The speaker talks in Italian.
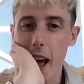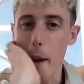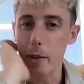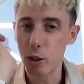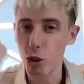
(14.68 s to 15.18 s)

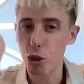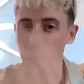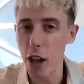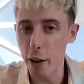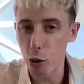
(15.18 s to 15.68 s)
Eh, mi sto
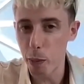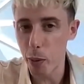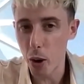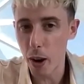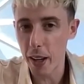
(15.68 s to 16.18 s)
sciogliendo un
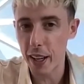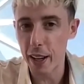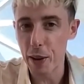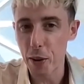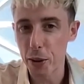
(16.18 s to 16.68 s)
po' anche
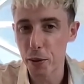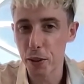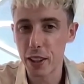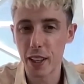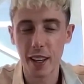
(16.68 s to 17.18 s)
io,
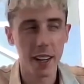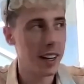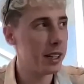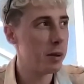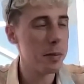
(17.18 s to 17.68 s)
devo dire,
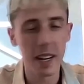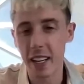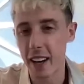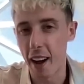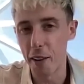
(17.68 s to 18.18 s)
e non per
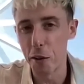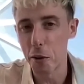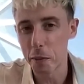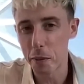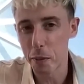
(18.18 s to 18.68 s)
il
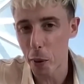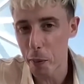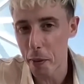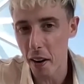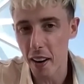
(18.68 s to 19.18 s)
caldo, un po'
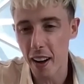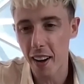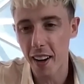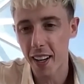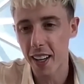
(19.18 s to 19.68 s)
per
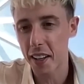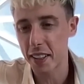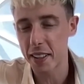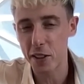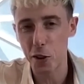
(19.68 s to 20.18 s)
la
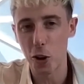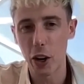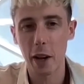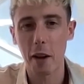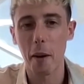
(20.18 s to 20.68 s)

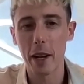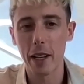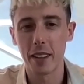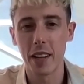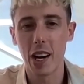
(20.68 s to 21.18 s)
tensione
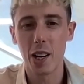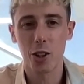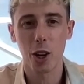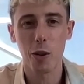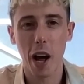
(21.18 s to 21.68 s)
chiaramente di
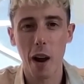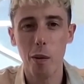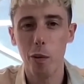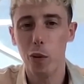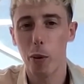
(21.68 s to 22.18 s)
rilasciare un
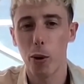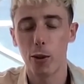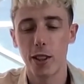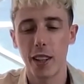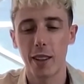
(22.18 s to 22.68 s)
album dopo
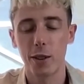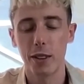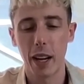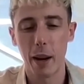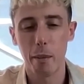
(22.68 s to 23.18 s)
così tanto
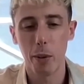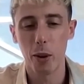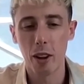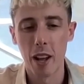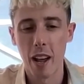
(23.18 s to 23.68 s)

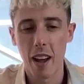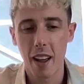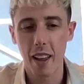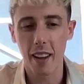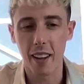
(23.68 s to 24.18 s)
tempo
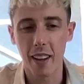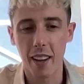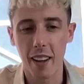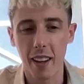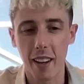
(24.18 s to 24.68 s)

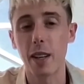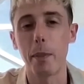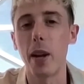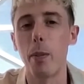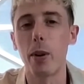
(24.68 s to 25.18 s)
e, e non
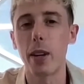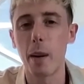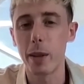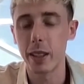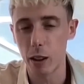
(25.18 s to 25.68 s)
sapere poi
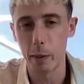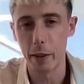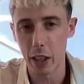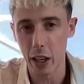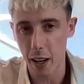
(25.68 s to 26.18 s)
chiaramente
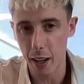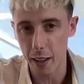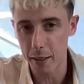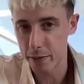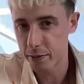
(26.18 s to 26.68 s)
come verrà